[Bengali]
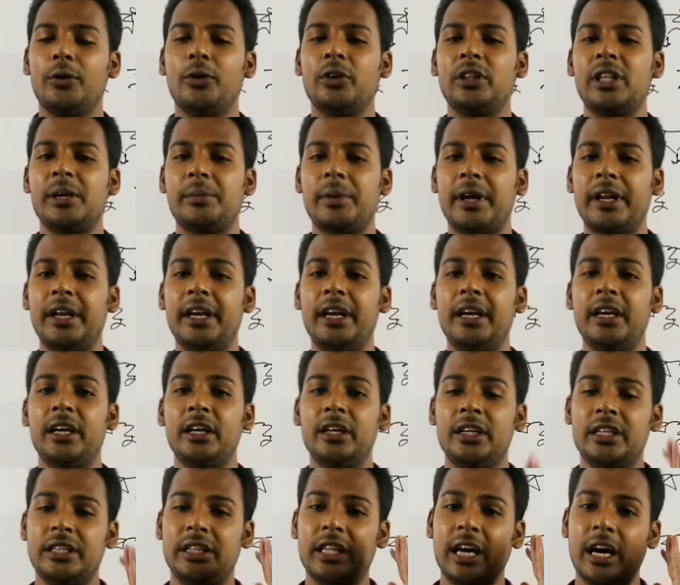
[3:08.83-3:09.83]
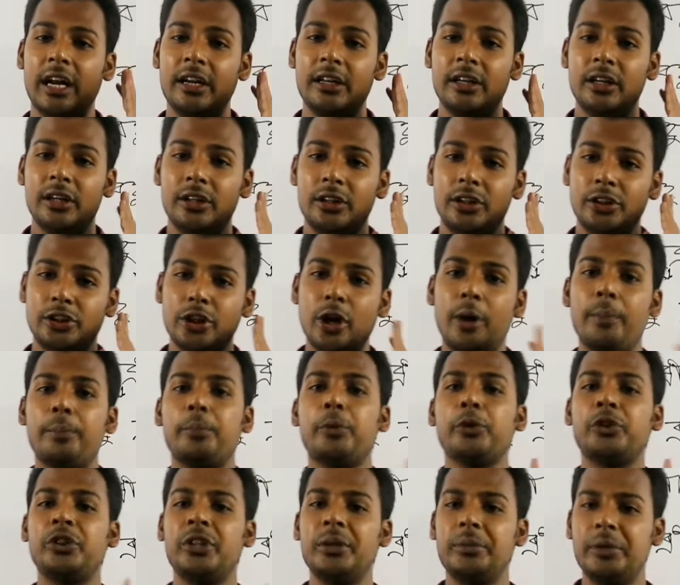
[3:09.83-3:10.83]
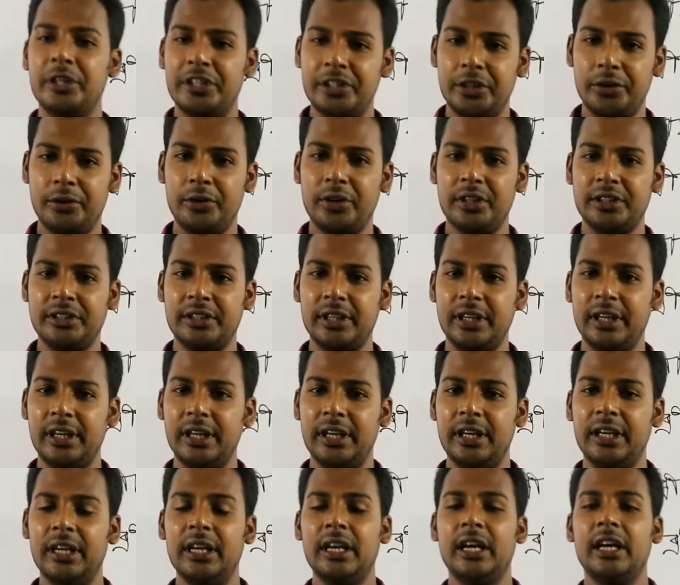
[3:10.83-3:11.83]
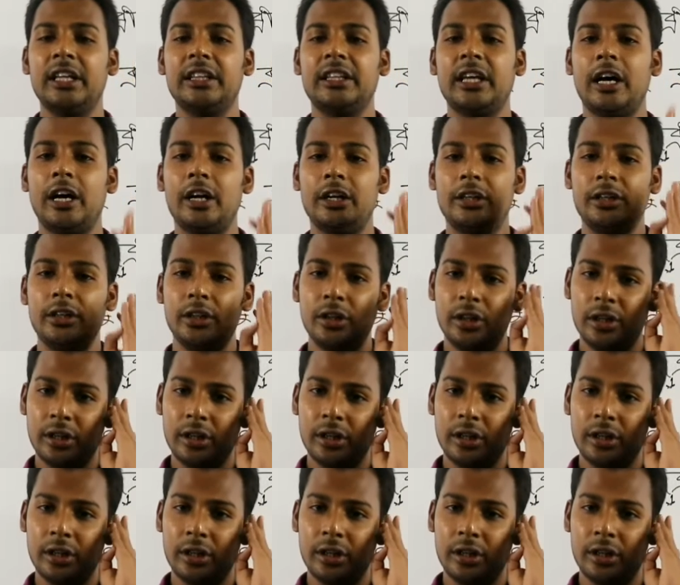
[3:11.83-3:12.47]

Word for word: হতে পারে তার সম্পত্তি বেশি রয়েছে তার